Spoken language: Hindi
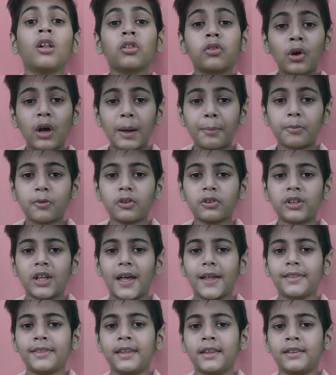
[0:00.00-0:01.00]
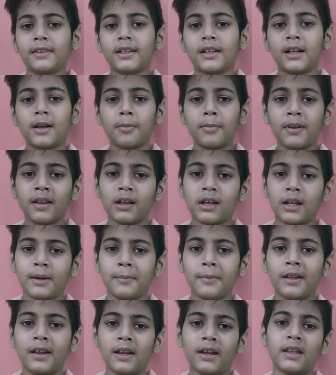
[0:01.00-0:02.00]
तो आपको सात दिन तक अपने घर
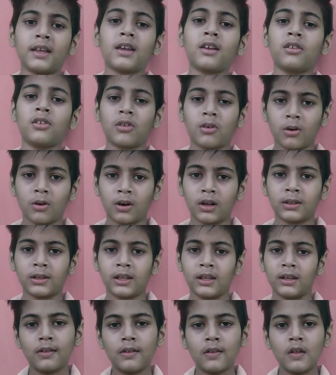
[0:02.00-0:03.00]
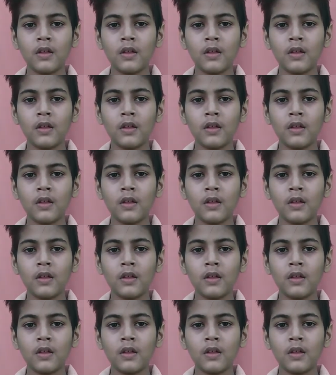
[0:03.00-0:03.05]
में रहने की जरूरत है